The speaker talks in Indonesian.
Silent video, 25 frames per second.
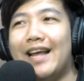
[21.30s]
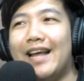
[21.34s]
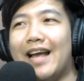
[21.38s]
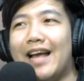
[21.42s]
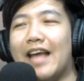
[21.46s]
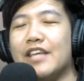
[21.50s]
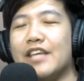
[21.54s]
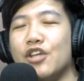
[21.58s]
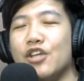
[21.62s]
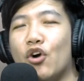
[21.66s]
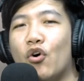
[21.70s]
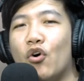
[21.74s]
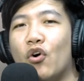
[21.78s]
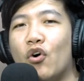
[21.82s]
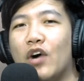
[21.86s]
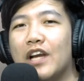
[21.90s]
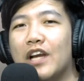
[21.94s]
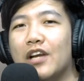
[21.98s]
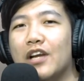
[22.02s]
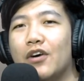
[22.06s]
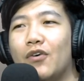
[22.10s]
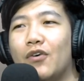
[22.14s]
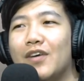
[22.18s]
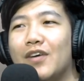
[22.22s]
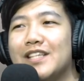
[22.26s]
Ayo,
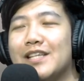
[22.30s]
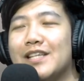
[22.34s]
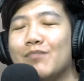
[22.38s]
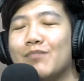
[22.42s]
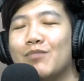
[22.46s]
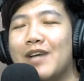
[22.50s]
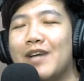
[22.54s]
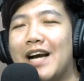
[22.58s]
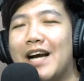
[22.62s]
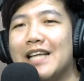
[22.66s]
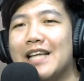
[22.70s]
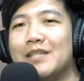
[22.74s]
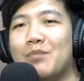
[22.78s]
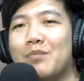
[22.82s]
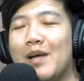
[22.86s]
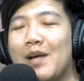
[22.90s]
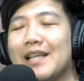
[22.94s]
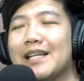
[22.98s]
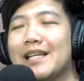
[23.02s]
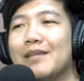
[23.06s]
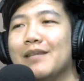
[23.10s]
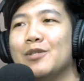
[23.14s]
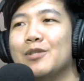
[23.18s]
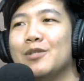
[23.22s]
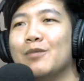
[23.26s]
halo, what's up guys?
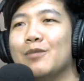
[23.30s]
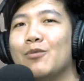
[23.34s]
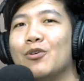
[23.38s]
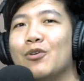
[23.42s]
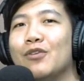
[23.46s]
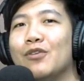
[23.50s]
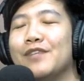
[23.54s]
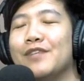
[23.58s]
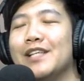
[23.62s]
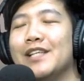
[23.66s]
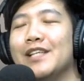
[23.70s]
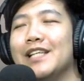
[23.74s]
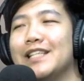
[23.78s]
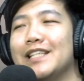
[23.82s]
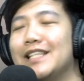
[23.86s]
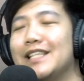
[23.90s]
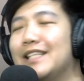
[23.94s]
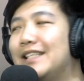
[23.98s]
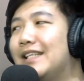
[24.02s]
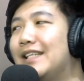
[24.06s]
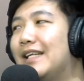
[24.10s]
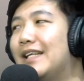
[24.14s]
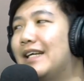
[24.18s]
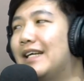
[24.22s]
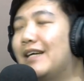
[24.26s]
Baik, kami sama Govian dan
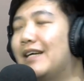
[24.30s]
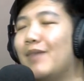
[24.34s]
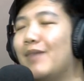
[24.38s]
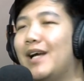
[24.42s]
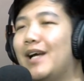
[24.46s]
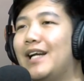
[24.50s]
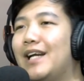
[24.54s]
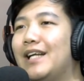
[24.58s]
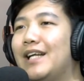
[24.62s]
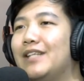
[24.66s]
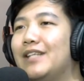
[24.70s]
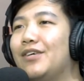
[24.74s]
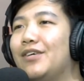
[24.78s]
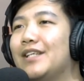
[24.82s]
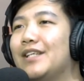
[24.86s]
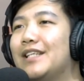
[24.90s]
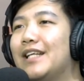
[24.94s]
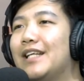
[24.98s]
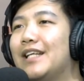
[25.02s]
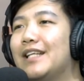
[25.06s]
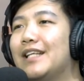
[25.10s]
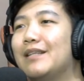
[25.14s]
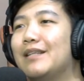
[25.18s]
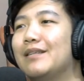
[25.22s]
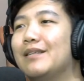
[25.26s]
setelah kemarin itu
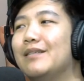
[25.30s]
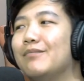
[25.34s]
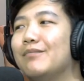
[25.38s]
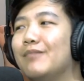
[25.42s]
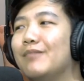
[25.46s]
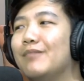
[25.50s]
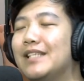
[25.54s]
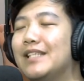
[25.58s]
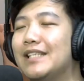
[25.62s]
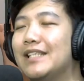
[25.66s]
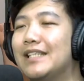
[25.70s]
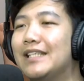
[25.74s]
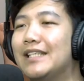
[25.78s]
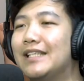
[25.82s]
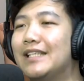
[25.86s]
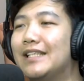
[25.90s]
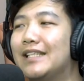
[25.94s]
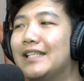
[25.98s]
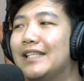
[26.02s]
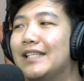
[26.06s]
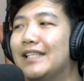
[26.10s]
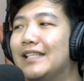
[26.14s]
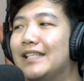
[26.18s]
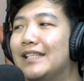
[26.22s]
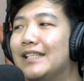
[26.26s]
kita
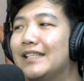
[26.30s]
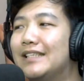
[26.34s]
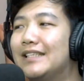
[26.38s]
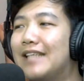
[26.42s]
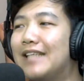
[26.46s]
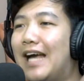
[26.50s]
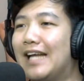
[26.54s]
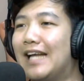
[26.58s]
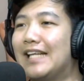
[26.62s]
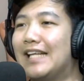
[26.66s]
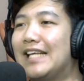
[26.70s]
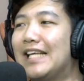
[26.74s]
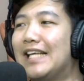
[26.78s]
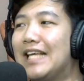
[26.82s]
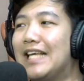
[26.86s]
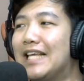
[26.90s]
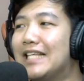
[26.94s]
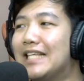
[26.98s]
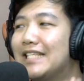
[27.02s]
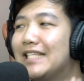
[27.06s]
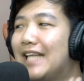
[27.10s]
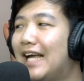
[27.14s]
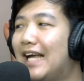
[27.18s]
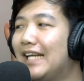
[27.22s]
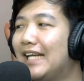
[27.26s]
mencari
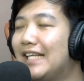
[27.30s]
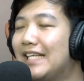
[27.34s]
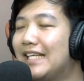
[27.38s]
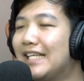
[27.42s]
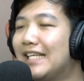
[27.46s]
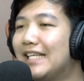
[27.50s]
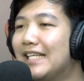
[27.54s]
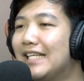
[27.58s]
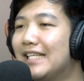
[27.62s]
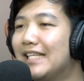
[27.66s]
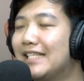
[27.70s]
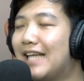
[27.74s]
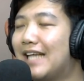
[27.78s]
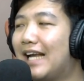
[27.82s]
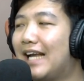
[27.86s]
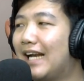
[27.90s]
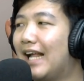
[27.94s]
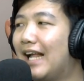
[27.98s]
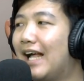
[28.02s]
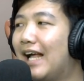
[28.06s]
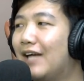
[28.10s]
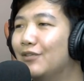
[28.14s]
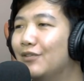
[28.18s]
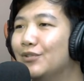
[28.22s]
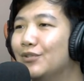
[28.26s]
cari
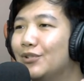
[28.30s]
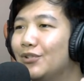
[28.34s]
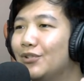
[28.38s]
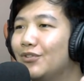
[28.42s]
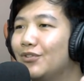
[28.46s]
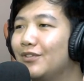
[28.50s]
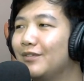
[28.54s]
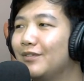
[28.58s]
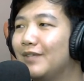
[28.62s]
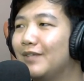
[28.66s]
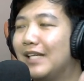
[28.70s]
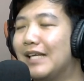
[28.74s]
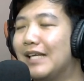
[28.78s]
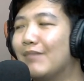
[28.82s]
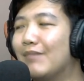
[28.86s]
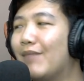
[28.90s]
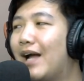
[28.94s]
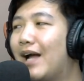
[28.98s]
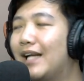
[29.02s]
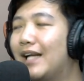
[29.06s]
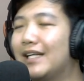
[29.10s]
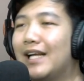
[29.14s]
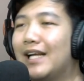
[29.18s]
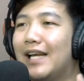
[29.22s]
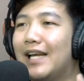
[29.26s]
cara untuk
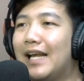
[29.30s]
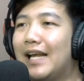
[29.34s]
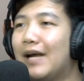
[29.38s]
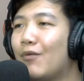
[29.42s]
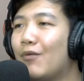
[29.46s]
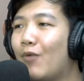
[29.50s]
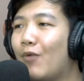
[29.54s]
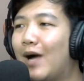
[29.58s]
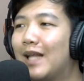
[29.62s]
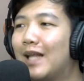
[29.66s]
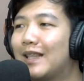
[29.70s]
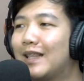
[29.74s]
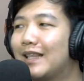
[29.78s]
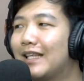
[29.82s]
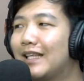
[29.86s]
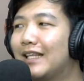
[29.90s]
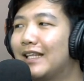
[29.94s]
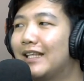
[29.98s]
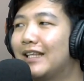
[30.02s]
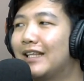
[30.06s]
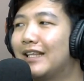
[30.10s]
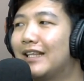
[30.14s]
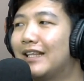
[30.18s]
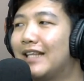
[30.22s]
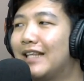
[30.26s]
gimana lewat
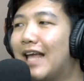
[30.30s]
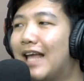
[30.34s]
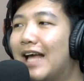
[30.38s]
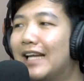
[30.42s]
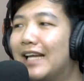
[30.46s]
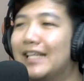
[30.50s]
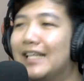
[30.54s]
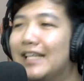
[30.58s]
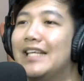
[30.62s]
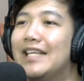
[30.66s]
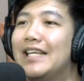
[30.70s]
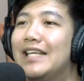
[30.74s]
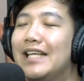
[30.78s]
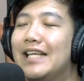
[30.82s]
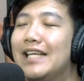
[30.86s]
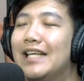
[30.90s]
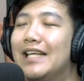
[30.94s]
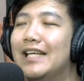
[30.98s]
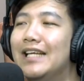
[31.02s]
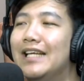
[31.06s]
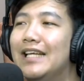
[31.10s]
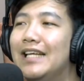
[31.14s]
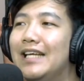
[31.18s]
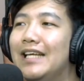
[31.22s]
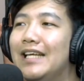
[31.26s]
dari
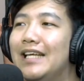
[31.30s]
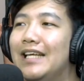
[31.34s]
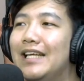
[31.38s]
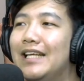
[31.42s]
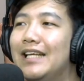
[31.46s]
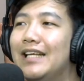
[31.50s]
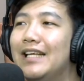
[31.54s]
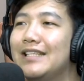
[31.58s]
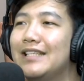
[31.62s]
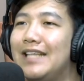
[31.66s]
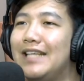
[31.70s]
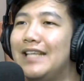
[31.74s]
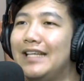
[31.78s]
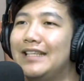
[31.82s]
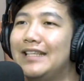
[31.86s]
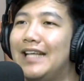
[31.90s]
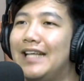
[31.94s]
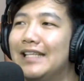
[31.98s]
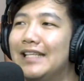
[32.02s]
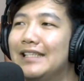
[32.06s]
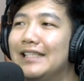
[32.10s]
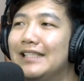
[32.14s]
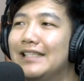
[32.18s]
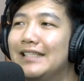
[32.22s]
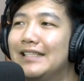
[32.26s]

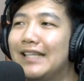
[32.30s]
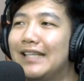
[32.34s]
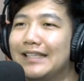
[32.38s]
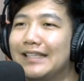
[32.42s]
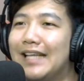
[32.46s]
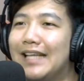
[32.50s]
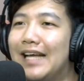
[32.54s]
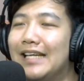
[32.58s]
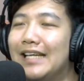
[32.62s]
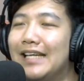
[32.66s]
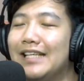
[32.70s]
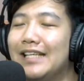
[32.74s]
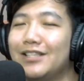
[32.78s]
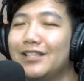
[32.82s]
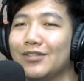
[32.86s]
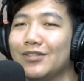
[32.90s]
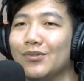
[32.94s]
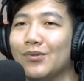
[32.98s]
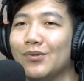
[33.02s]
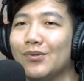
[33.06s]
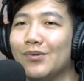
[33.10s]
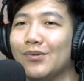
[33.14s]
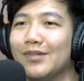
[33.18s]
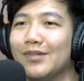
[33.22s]
setan-setan itu